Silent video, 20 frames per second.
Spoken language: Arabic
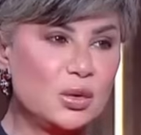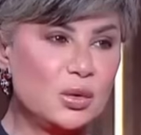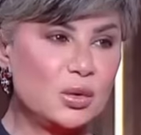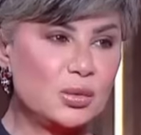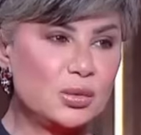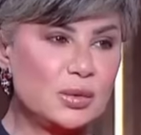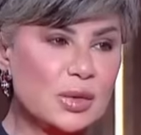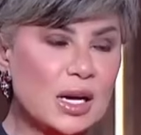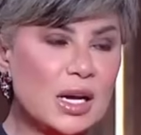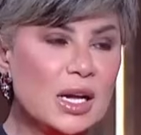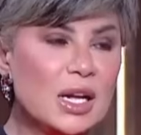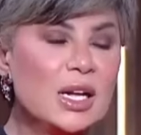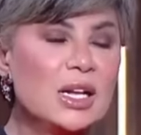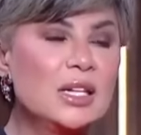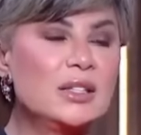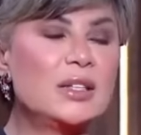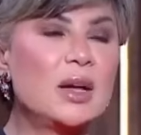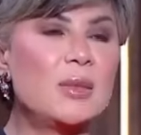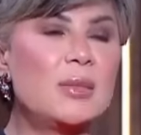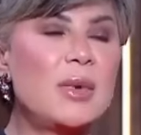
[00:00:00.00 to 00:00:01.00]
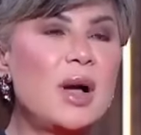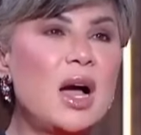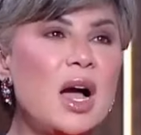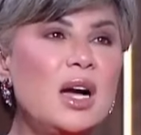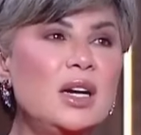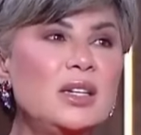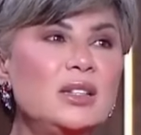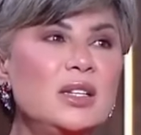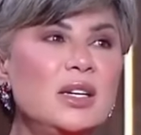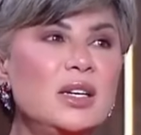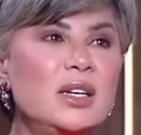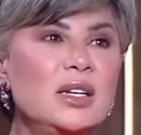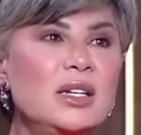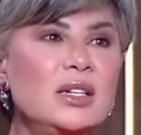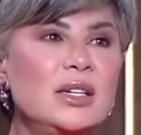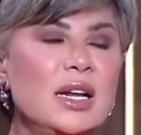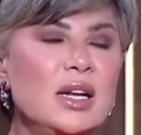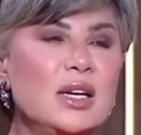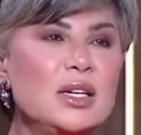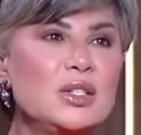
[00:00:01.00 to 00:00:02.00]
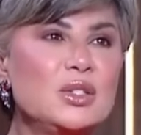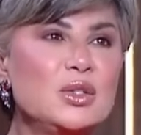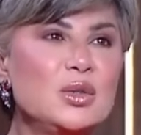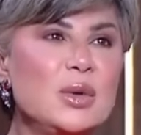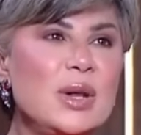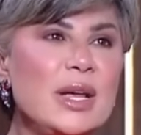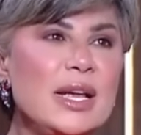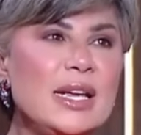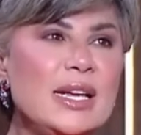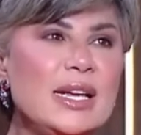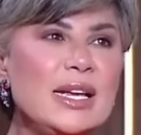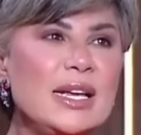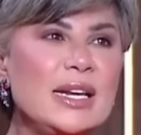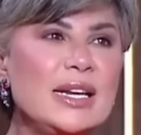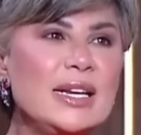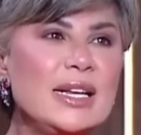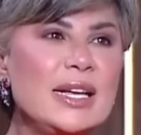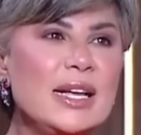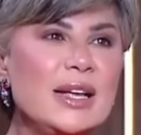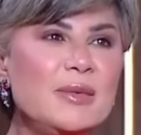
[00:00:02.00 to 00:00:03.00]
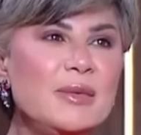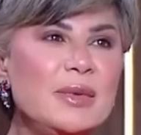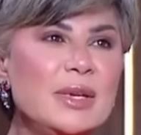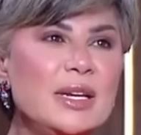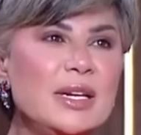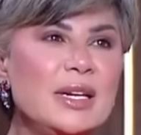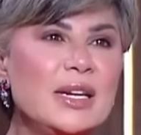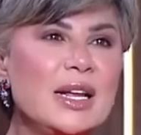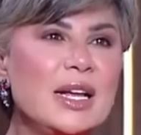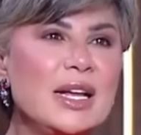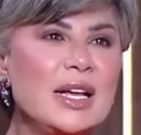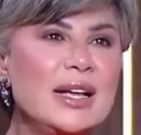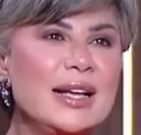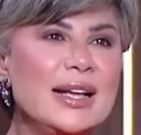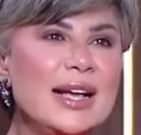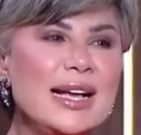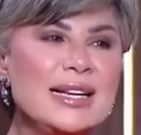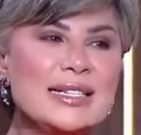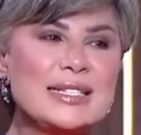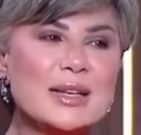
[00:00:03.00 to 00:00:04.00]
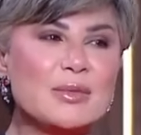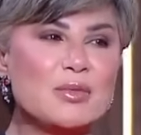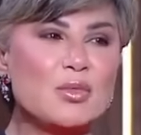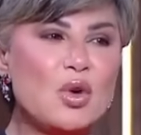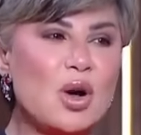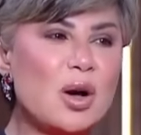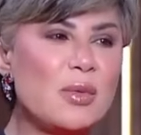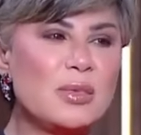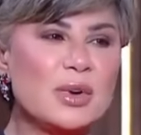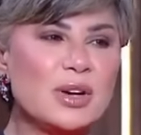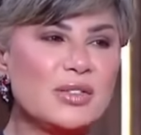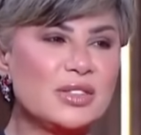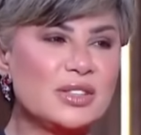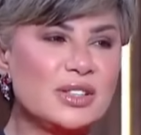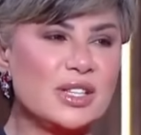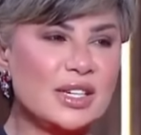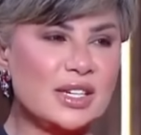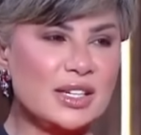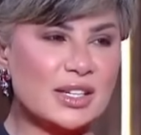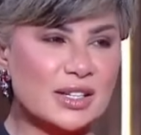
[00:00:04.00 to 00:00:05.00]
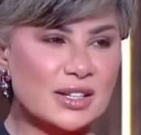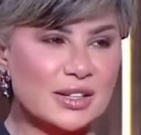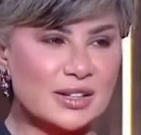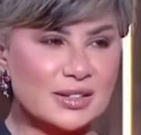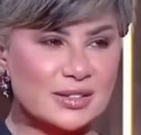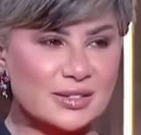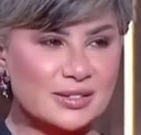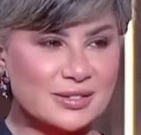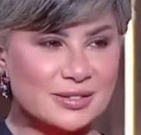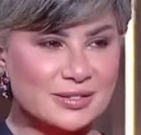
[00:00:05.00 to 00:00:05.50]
اه جوزاء وقوس طب اكتر الثنائي اللي يعمل آه، احسن مؤامره في التاريخ